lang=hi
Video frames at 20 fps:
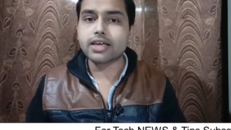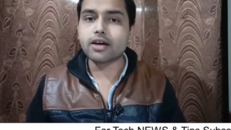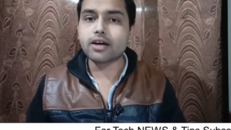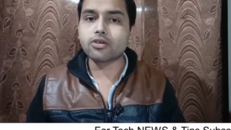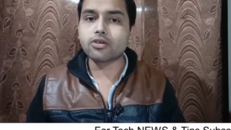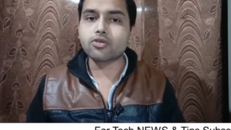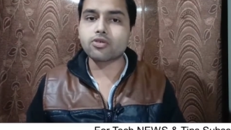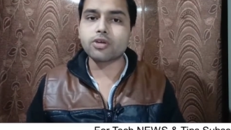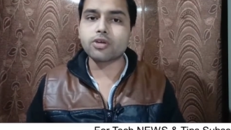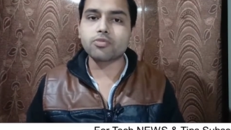या
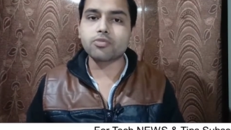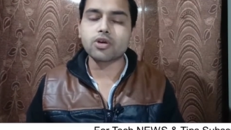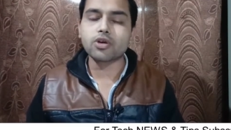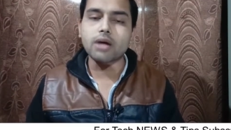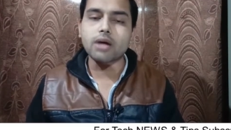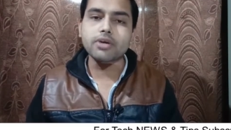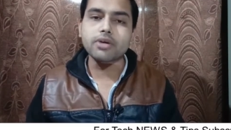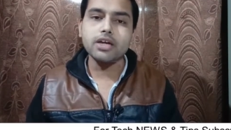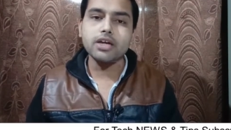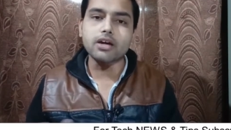कोई
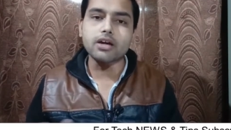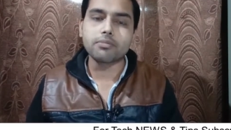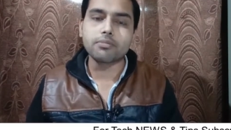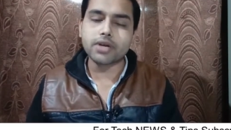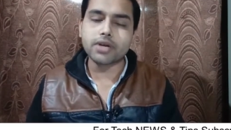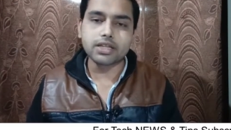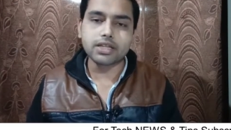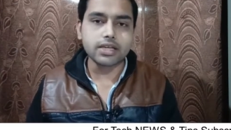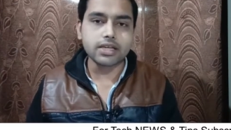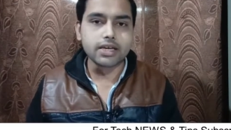प्रोग्रामर की
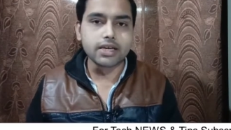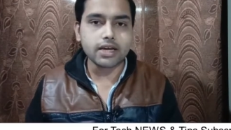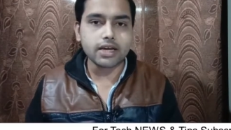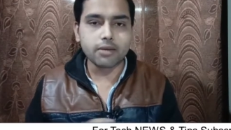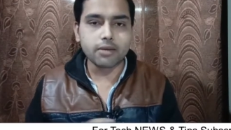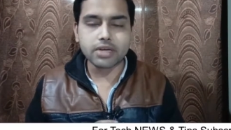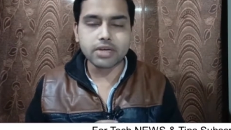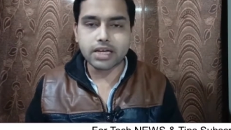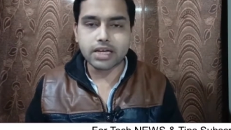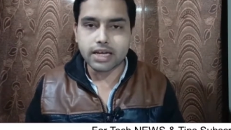कंपनी थी ये
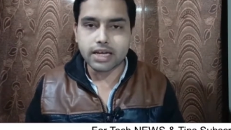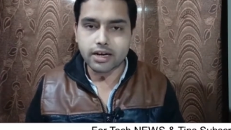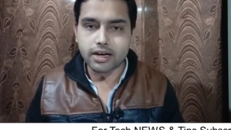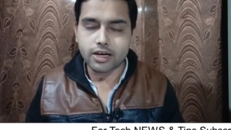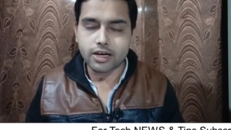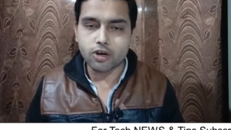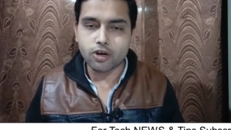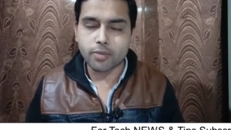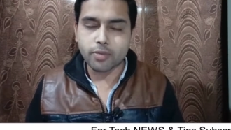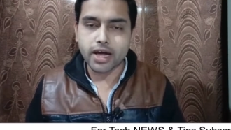अभी क्लियर
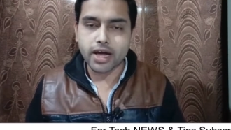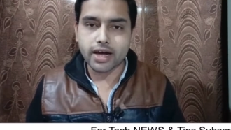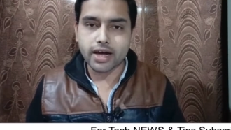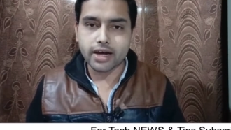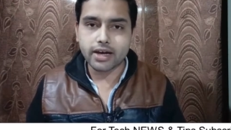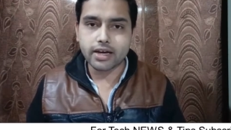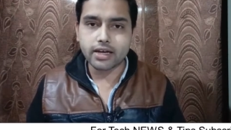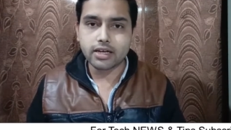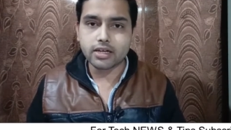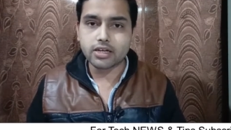नहीं हो पाया
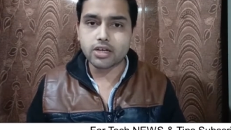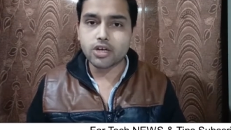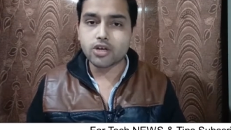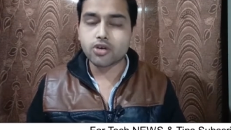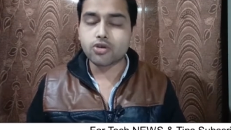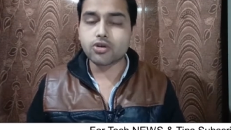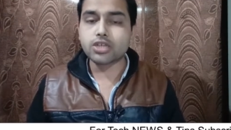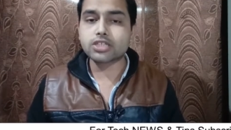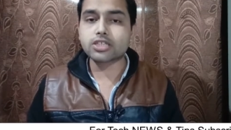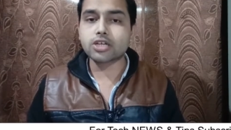है
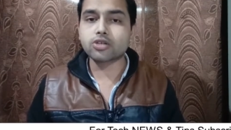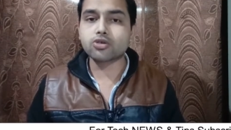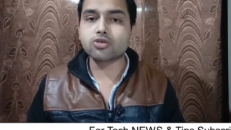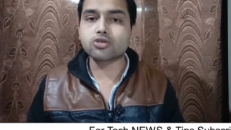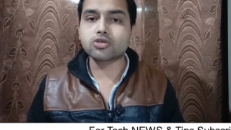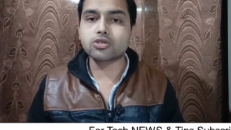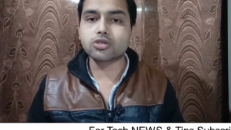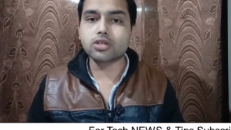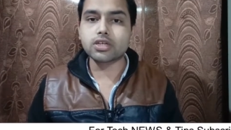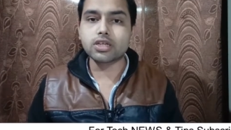क्योंकि
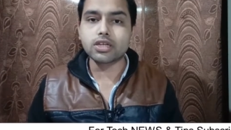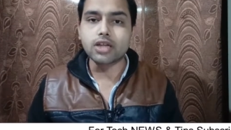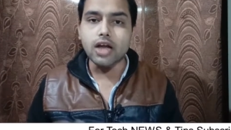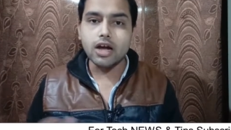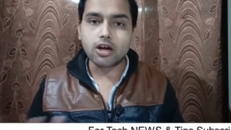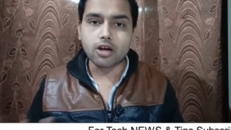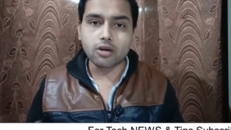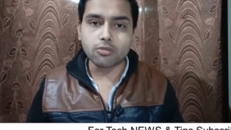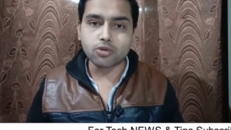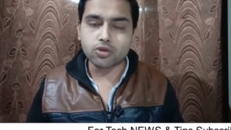सतोशी
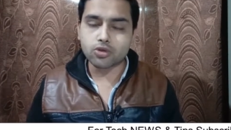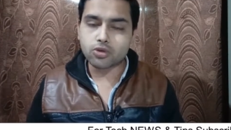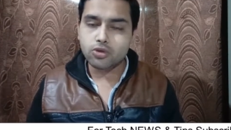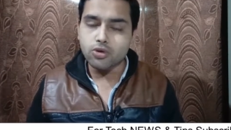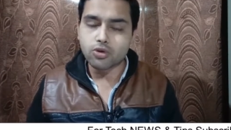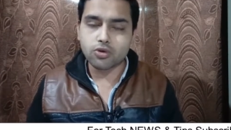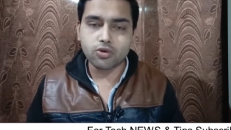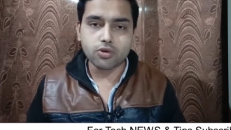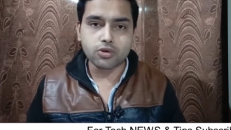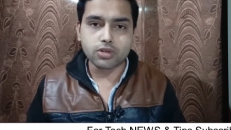नाकामोतो
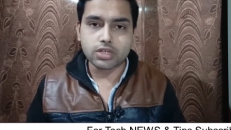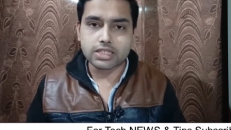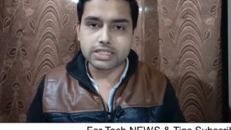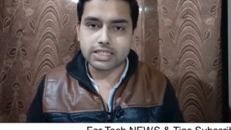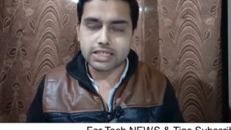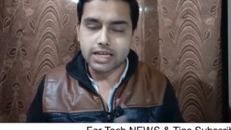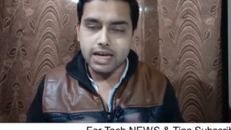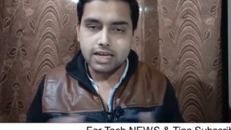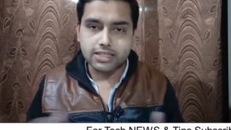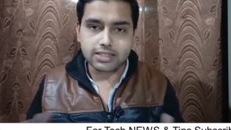को
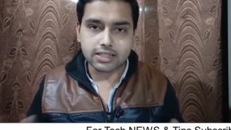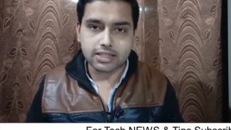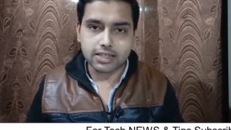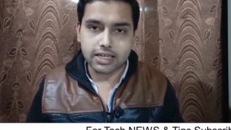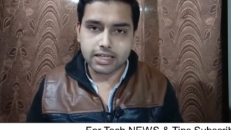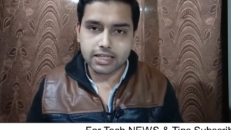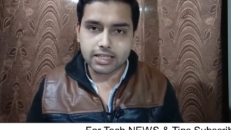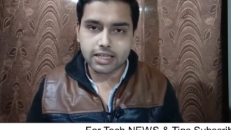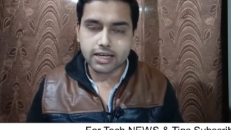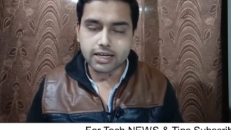किसी ने आज तक
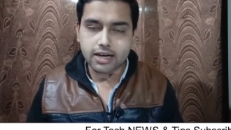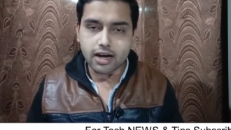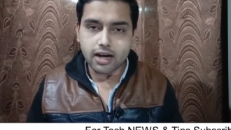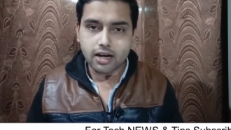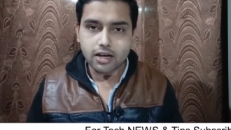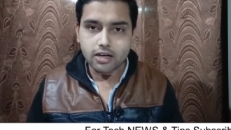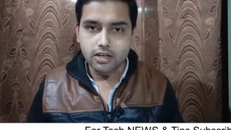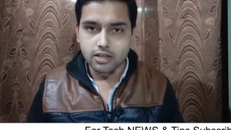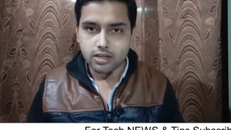नहीं देखा